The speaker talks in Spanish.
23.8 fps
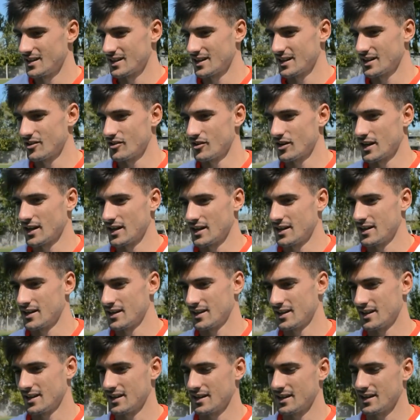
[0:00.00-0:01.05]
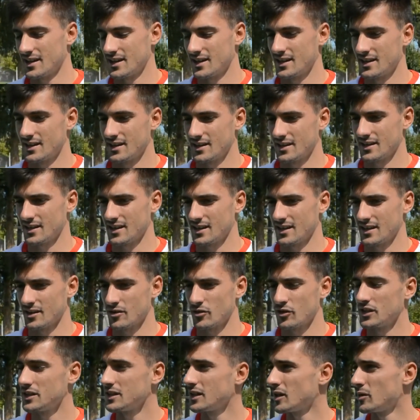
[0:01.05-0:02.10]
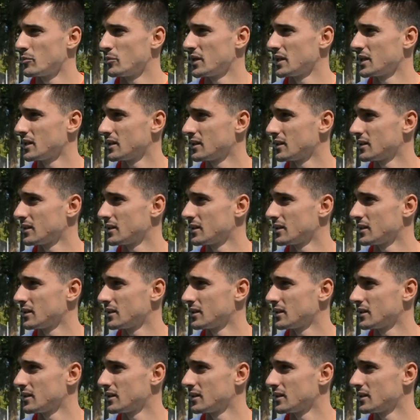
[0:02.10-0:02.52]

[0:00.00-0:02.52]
Creo que con esta campaña